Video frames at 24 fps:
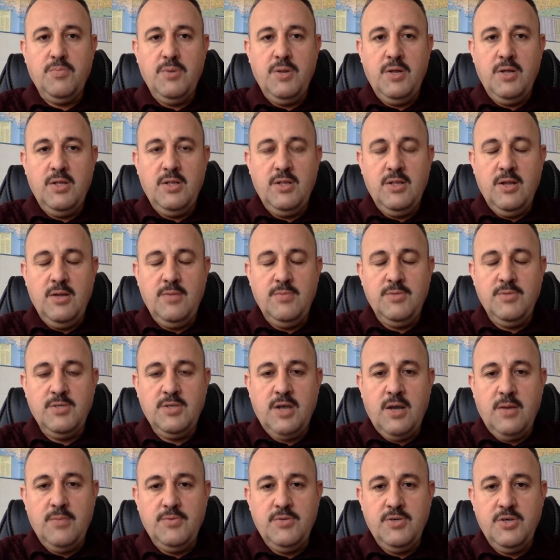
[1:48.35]
biletlerimizi
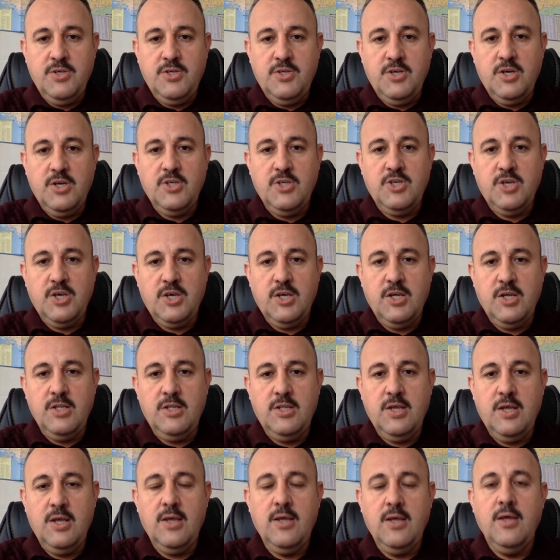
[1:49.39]
kapsayacak
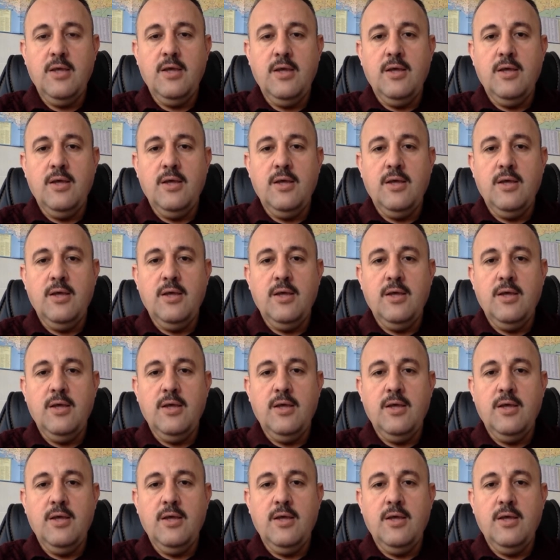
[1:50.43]
şekilde